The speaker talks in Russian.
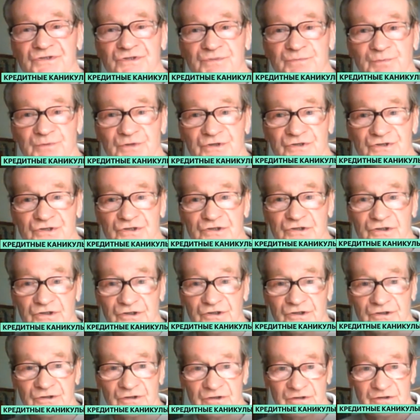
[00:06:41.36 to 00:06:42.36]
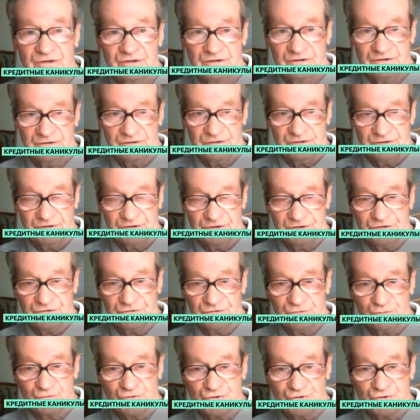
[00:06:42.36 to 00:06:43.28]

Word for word: прожили на то,